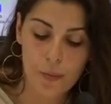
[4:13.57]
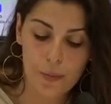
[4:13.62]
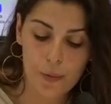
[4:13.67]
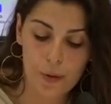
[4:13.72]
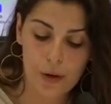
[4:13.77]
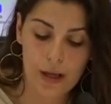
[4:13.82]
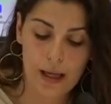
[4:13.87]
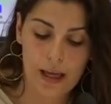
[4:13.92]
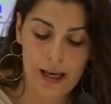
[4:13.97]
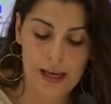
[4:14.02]

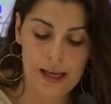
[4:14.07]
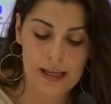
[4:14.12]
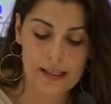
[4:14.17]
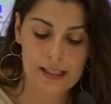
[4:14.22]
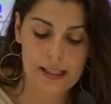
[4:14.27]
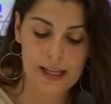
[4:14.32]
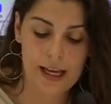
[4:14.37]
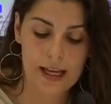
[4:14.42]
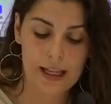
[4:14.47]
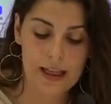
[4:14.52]
porque
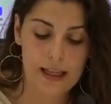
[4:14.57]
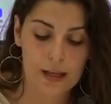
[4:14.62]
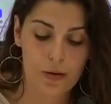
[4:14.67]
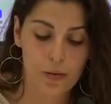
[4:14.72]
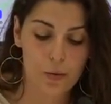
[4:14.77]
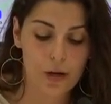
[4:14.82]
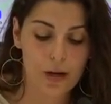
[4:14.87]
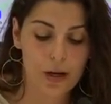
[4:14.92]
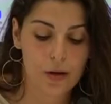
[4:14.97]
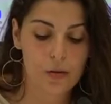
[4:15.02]
se hace
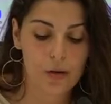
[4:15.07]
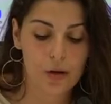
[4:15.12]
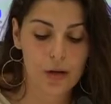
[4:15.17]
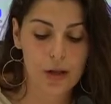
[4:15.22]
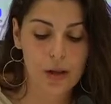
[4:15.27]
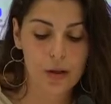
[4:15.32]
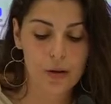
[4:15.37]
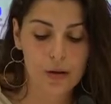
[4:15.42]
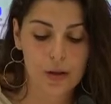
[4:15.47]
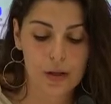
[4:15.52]
un
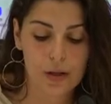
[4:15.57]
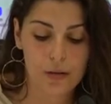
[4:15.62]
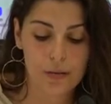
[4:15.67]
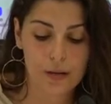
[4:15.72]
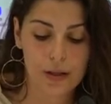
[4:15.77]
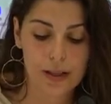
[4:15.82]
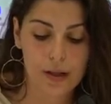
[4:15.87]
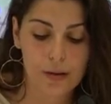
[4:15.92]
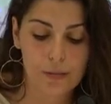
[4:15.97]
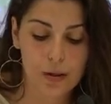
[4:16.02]
recorrido de
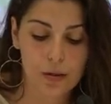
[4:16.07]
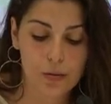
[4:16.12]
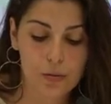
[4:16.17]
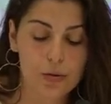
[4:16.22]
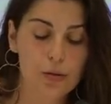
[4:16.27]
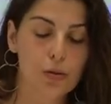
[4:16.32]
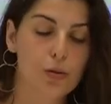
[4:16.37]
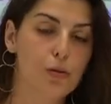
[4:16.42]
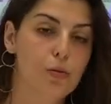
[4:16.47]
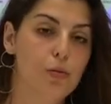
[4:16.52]
90
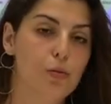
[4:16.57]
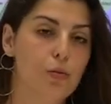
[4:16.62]
minutos,